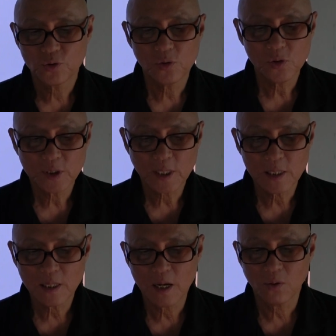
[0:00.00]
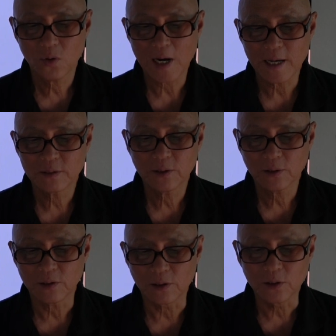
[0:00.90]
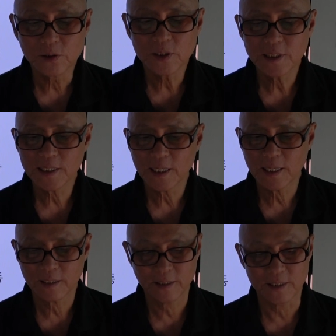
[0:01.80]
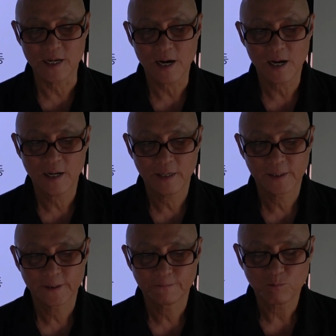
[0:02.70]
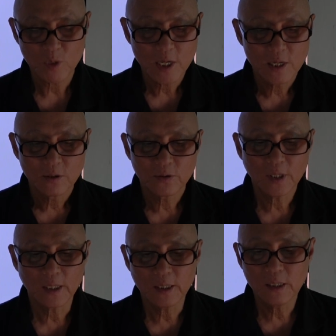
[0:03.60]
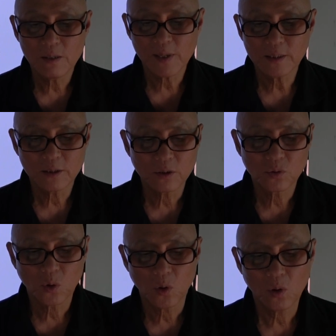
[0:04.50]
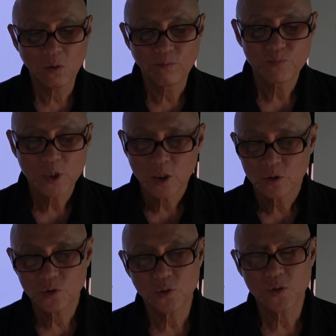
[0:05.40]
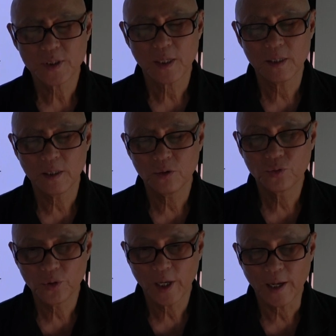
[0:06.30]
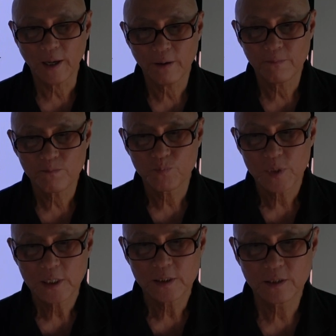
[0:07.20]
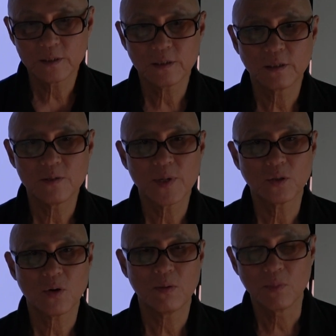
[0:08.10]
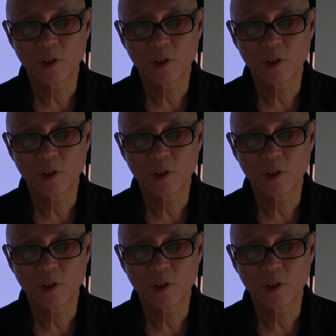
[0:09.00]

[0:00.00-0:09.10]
출산하고 나서 언제 할 것인가? 우리가 일반적으로 출산 이후에 젖을 얼마 동안